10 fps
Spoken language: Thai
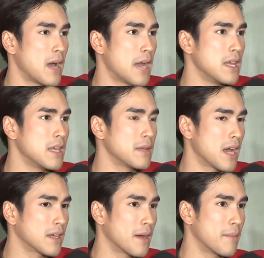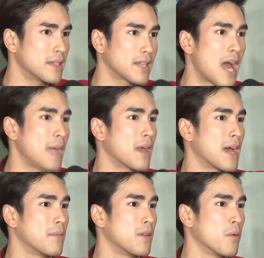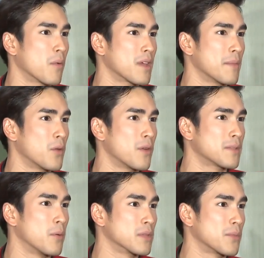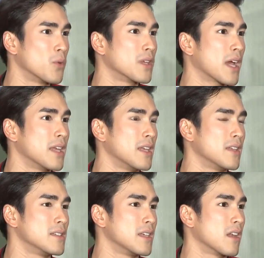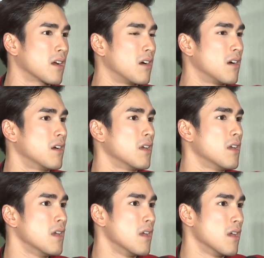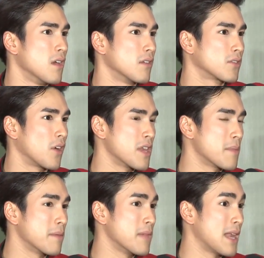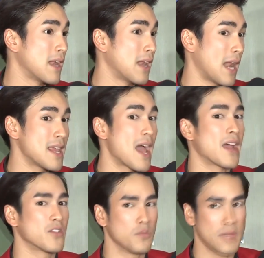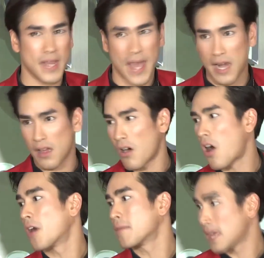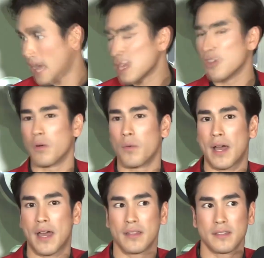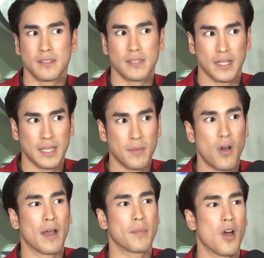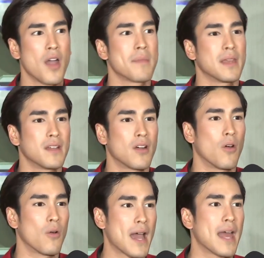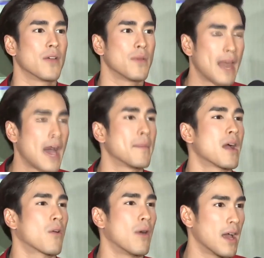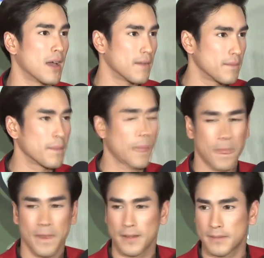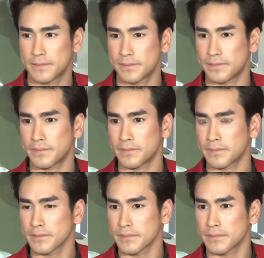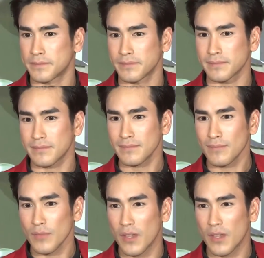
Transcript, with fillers: อันนี้ยังยังไม่ทราบนะครับแล้วผมก็ยังไม่รู้ว่าผมจะพูดยังไงดีจริงๆแล้วก็ตอนนี้มันมีหลายอย่างอยู่มีงานละครมีอะไรอยู่ผมว่าอย่างที่บอกครับรอให้เป็นเรื่องของโอกาสและเวลามากกว่าเห็นไหมโยนหินถามทางในไอจีแล้วแฟนคลับ